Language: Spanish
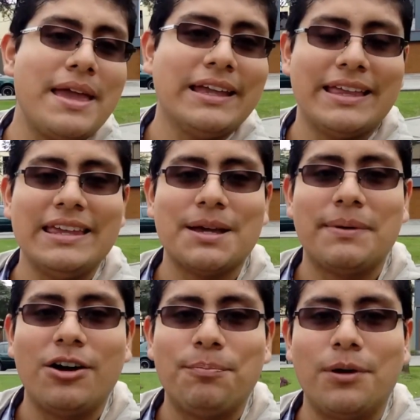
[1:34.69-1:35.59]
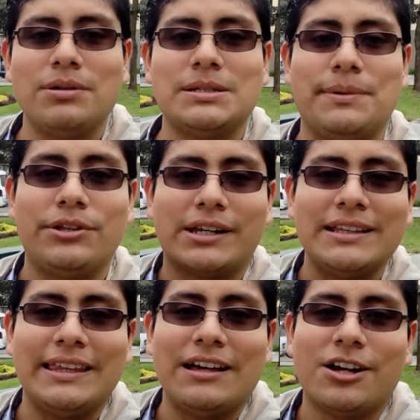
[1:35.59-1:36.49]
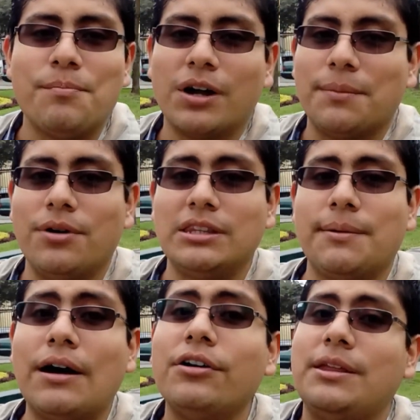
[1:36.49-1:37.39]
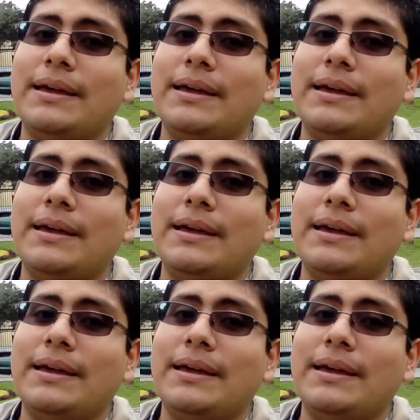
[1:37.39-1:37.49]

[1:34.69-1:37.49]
o bien quieren quemar los polvos en menor cantidad con Pokémon de bajo